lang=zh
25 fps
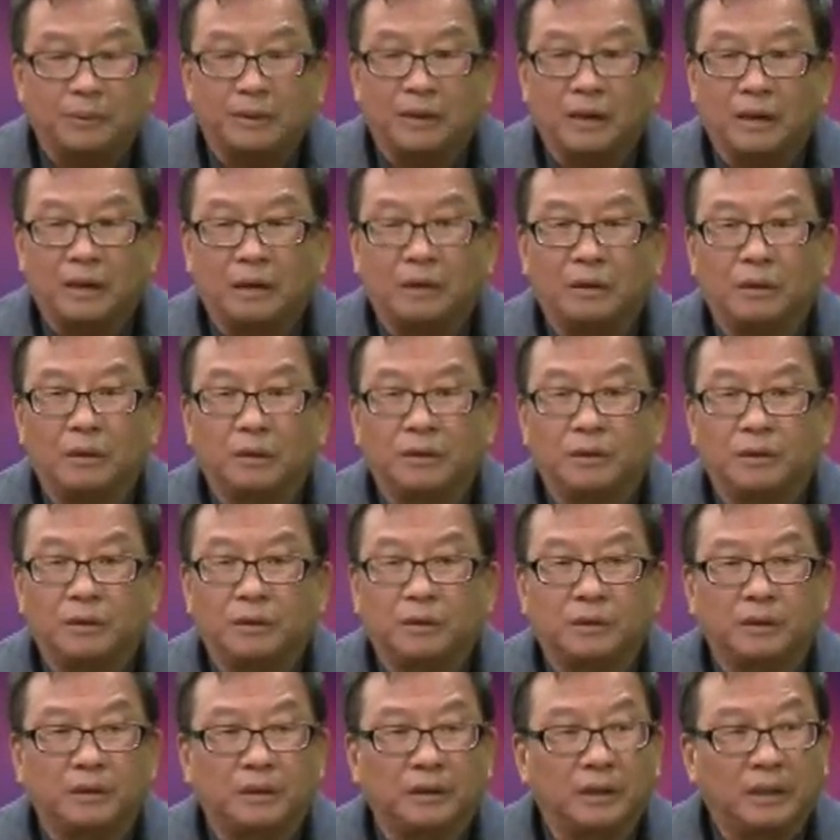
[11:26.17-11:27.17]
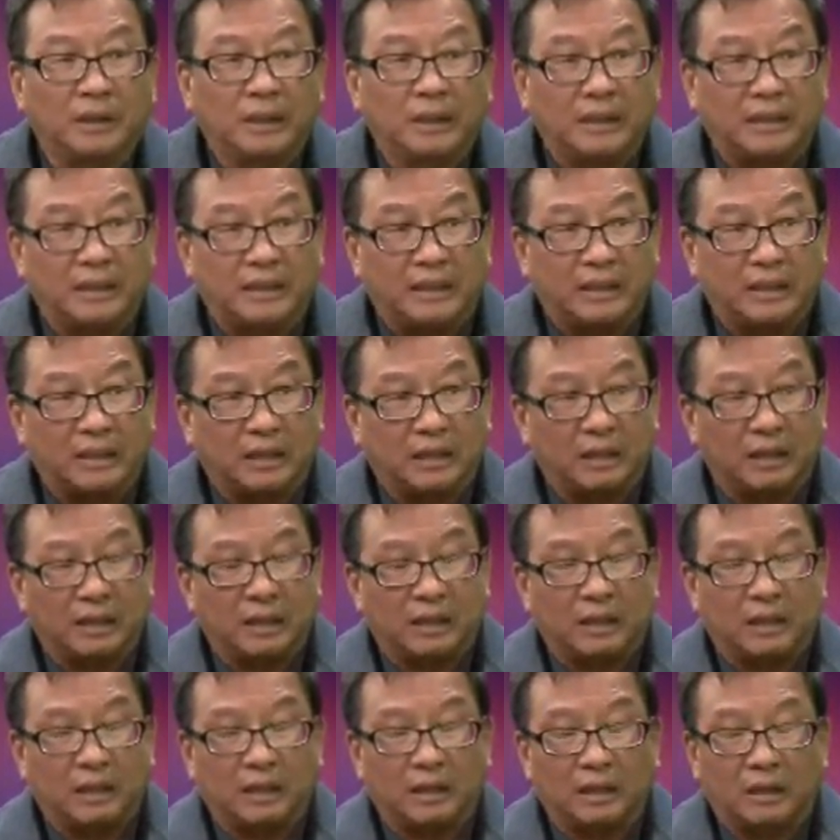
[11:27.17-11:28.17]
然后就是那
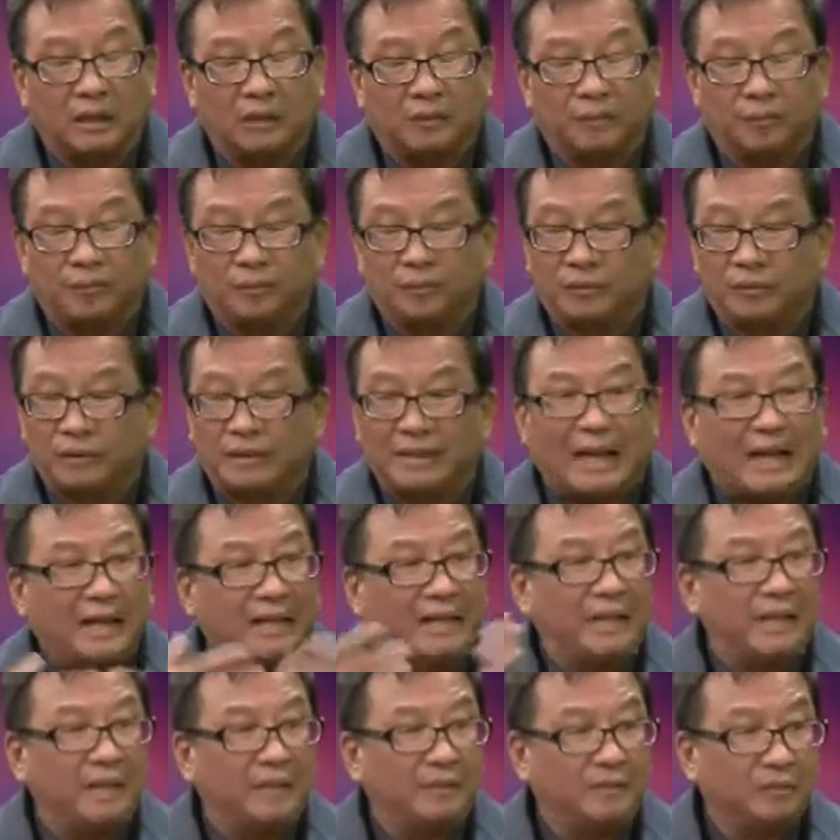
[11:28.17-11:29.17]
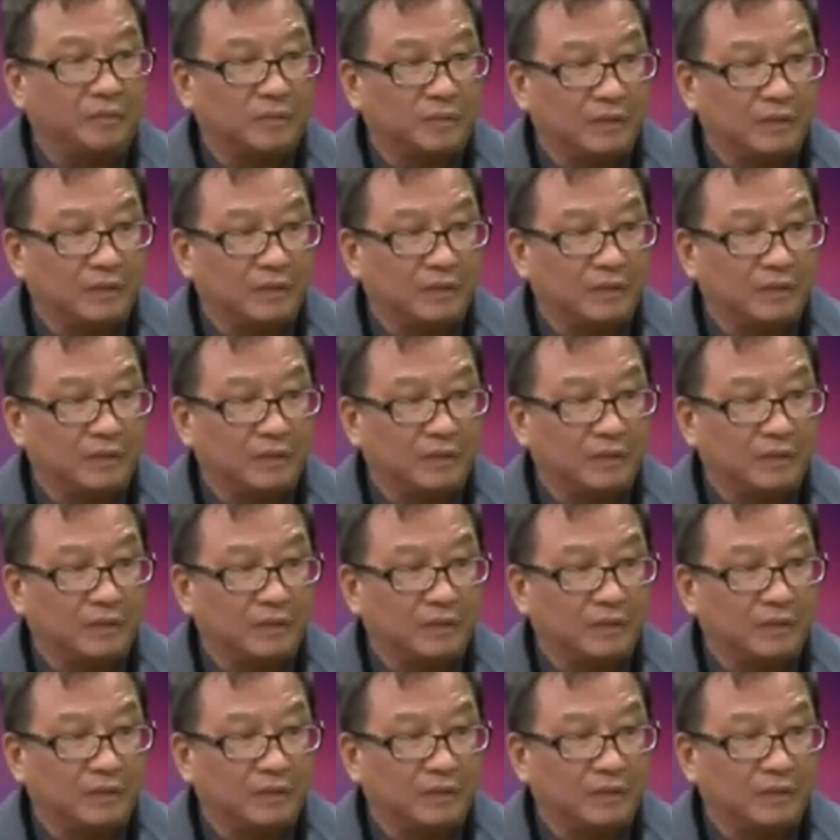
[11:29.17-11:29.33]
个大雁、